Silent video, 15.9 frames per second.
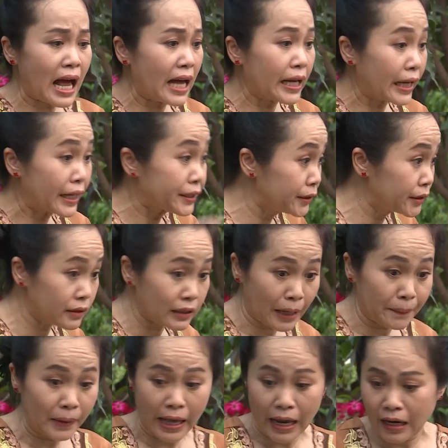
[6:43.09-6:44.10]
Hai dạ. Ngày trước
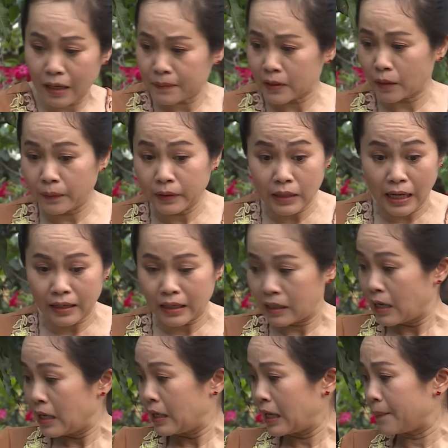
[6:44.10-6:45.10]
làm lẹ lắm sợ bữa đây
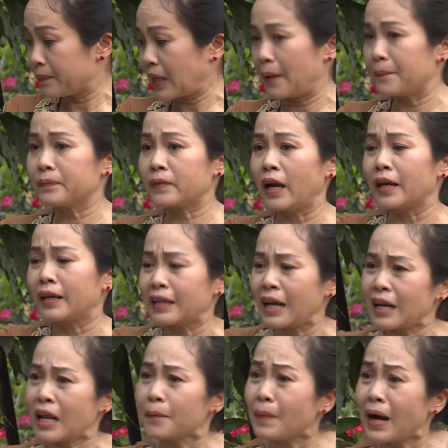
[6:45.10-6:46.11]
làm chậm thì
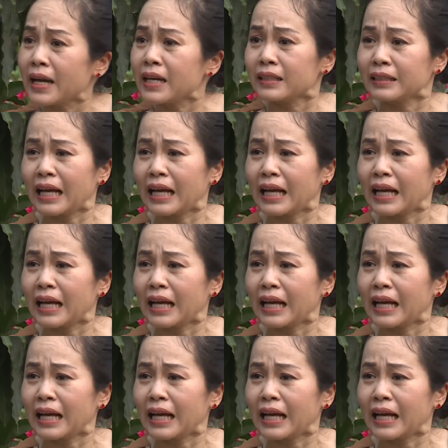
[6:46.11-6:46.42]
ra là bay.